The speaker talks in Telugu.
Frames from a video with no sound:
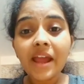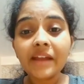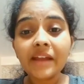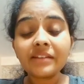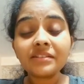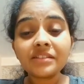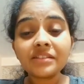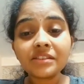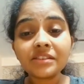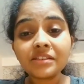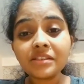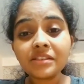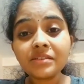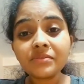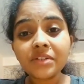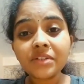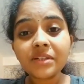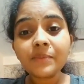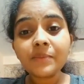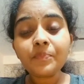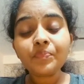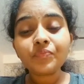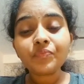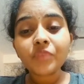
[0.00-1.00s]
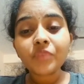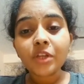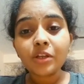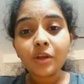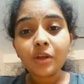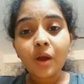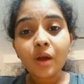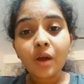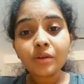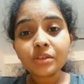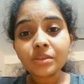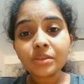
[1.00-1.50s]
అండ్ థర్డ్ వన్
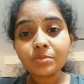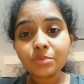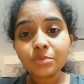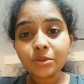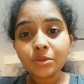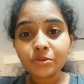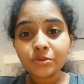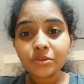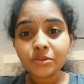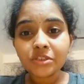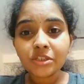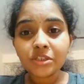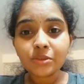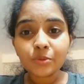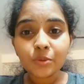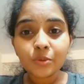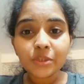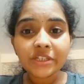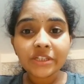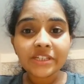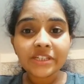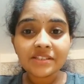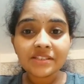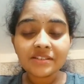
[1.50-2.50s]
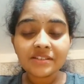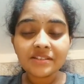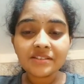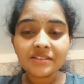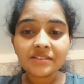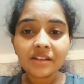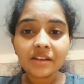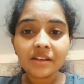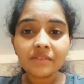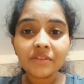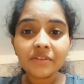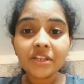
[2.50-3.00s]
లాంగ్ టర్మ్లో వచ్చే క్రోనిక్
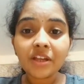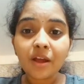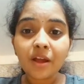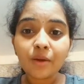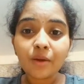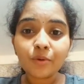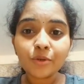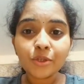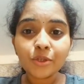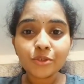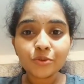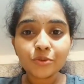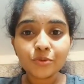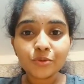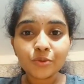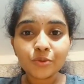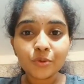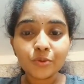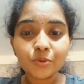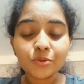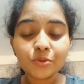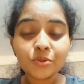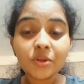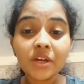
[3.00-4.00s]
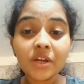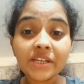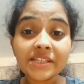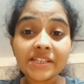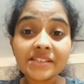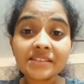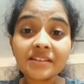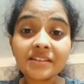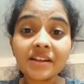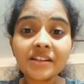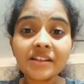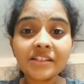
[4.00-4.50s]
డిసీజెస్ అనేవి రాకుండా చూసుకోవచ్చు ఆ
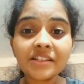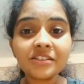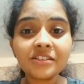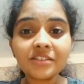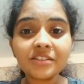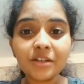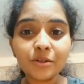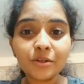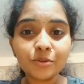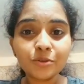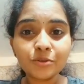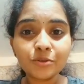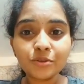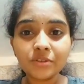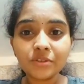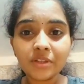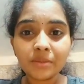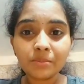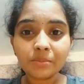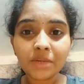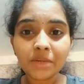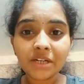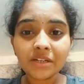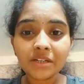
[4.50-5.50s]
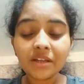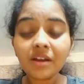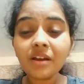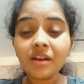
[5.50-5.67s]
రిస్క్ అనేది తగ్గుతుందన్నమాట